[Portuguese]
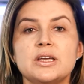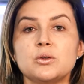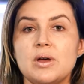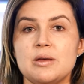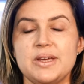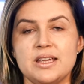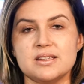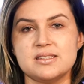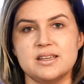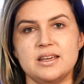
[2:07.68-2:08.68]
que não é bem
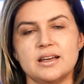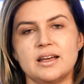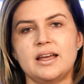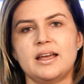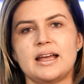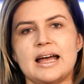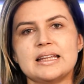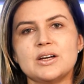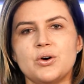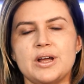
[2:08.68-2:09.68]
assim.
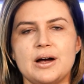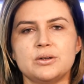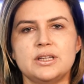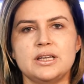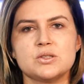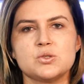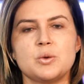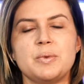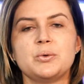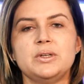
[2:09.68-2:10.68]
Cada coral tem a sua
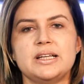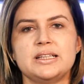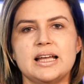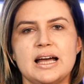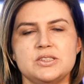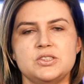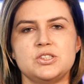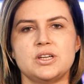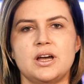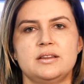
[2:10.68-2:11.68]

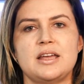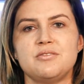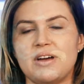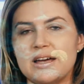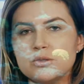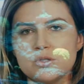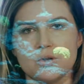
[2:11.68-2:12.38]
peculiaridade. Tem vários